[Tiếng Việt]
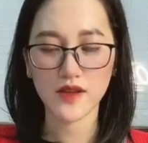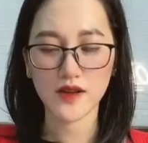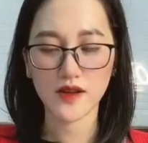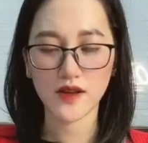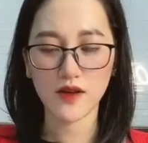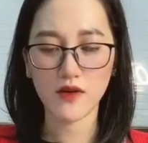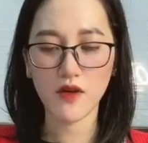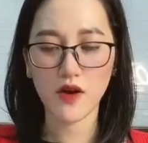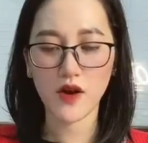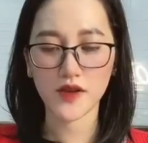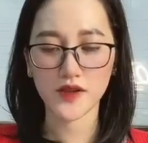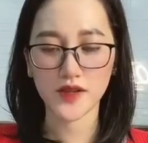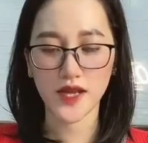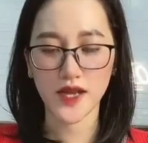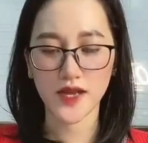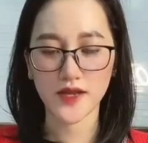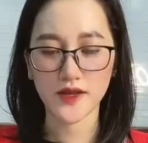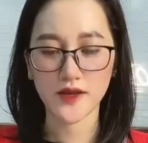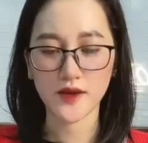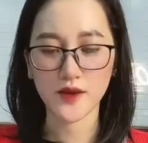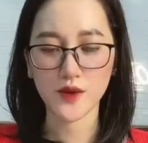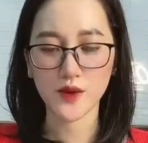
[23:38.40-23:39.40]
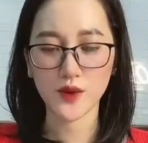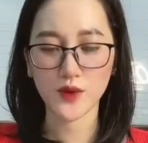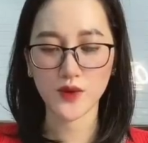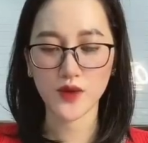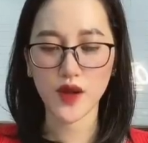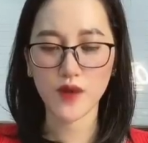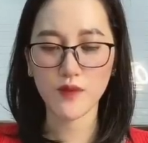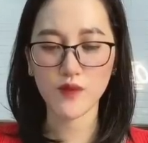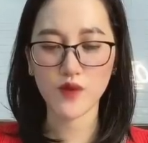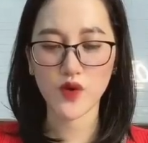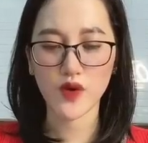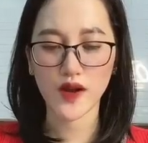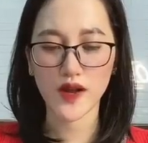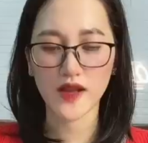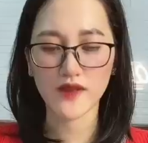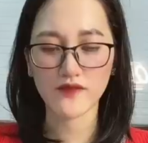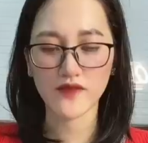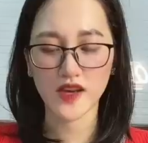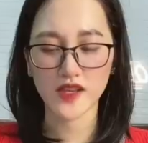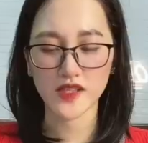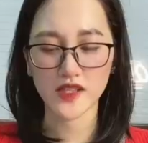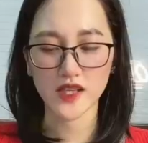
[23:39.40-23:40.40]
Câu hỏi này cô ép buộc anh
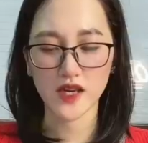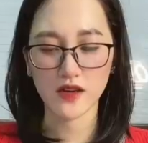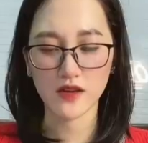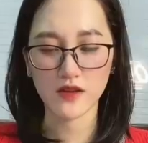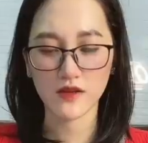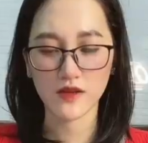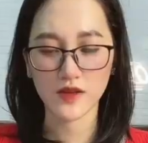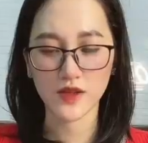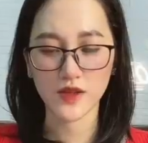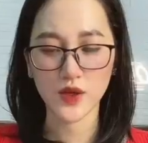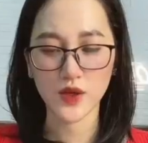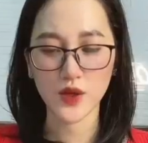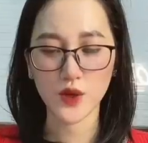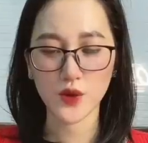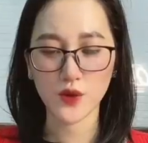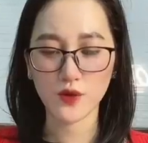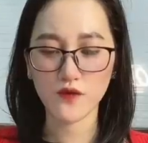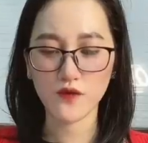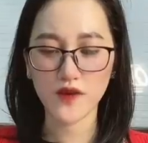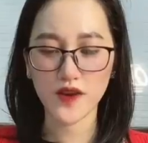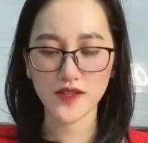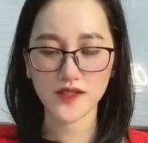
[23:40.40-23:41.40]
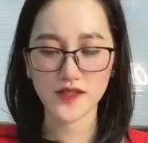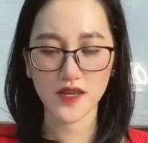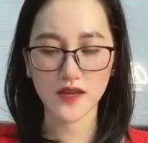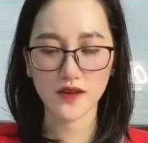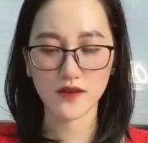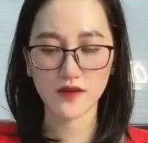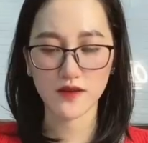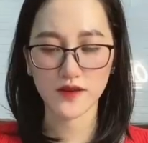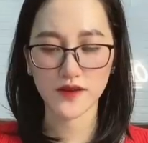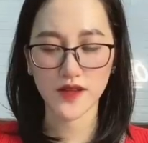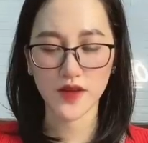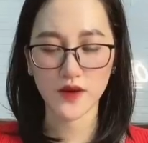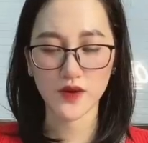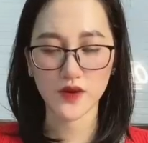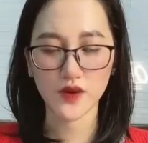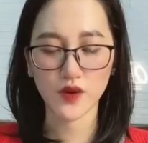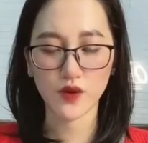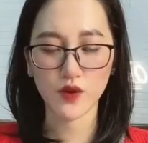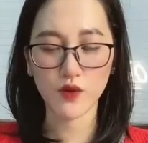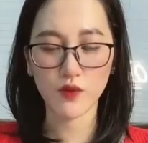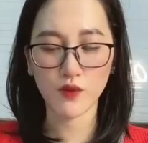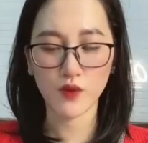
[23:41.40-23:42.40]
phải trả lời Cũng phải trả lời theo
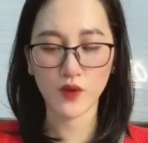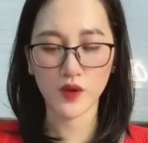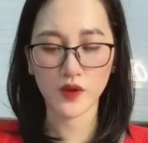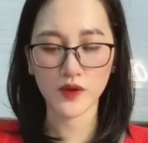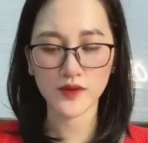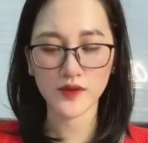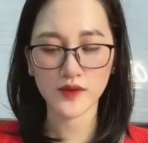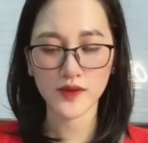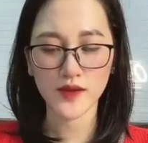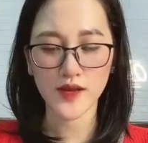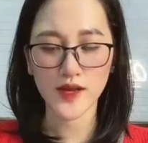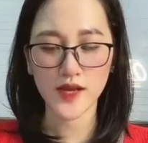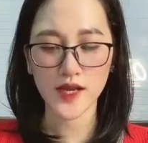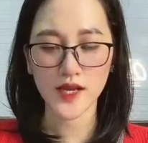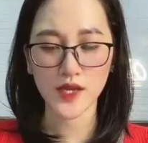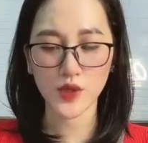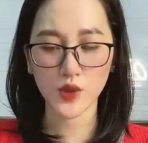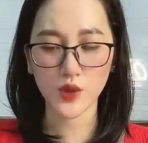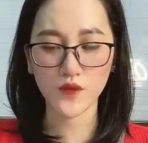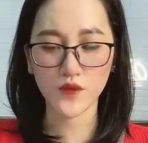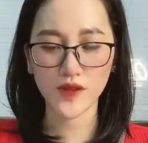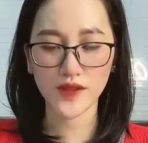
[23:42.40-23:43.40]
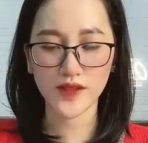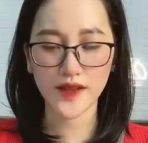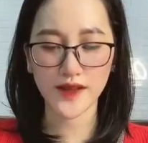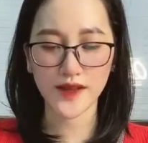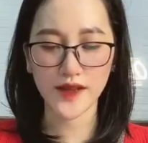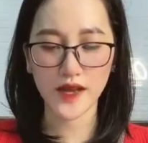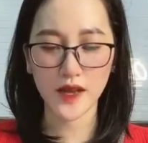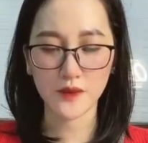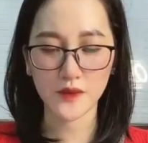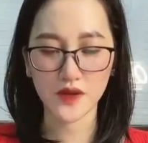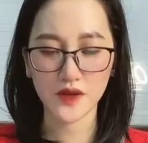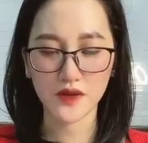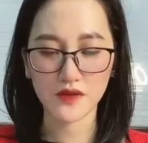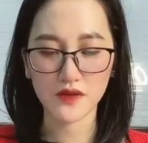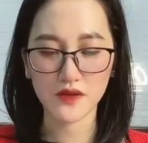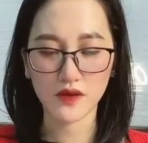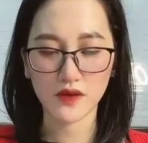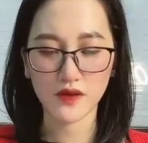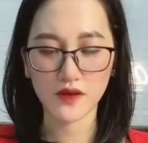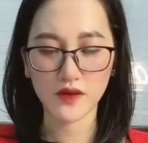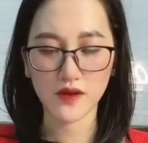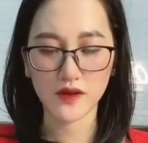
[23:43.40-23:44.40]
ý cô muốn Cố vị thành cảm nhận
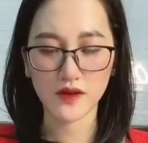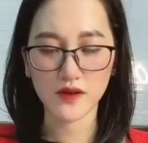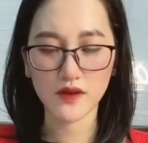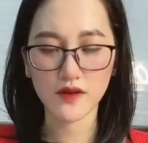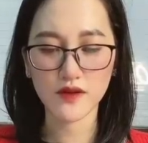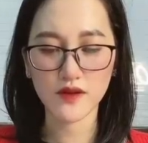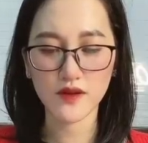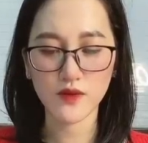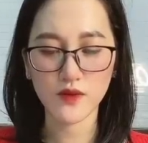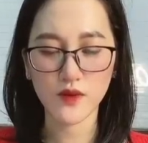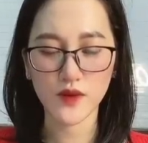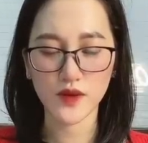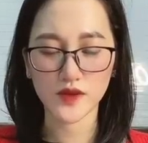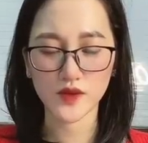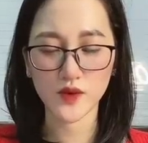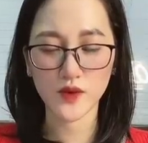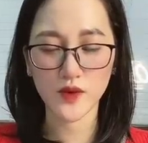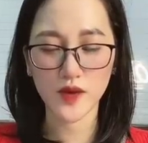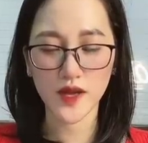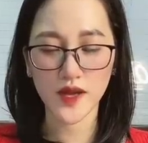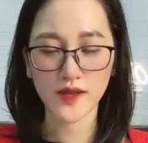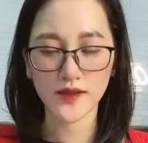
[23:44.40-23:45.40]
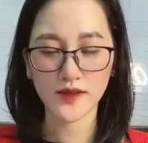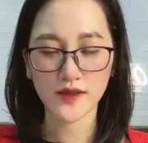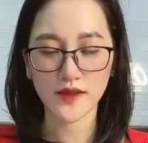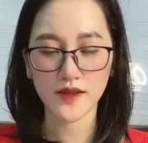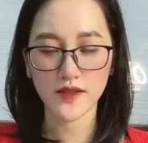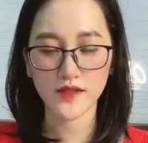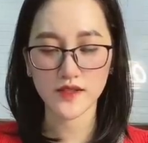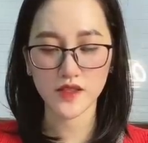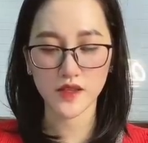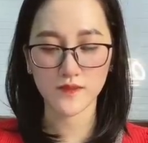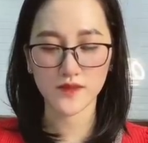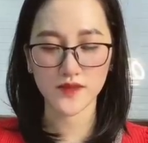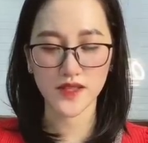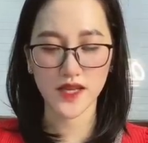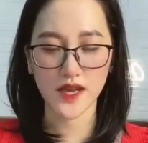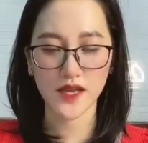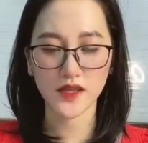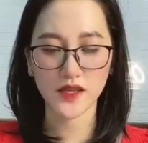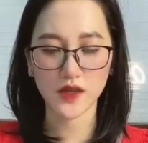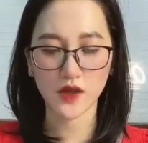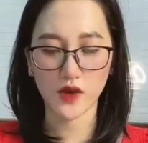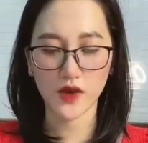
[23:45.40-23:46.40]
được người Khương Lương Nguyệt run lên Chậm
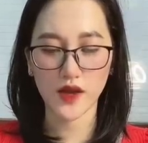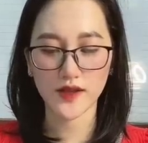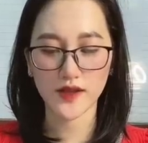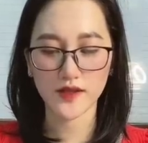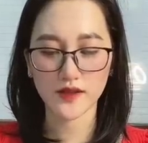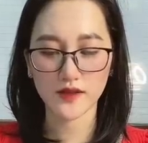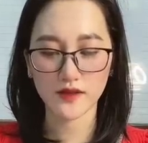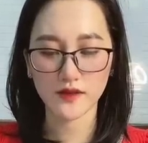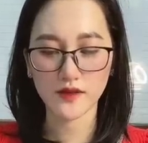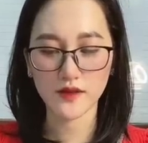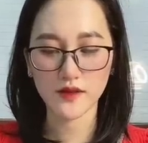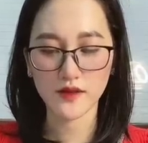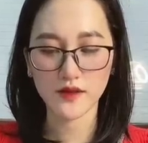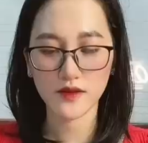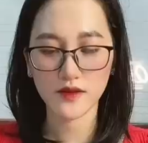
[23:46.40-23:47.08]
rãi nói hai chữ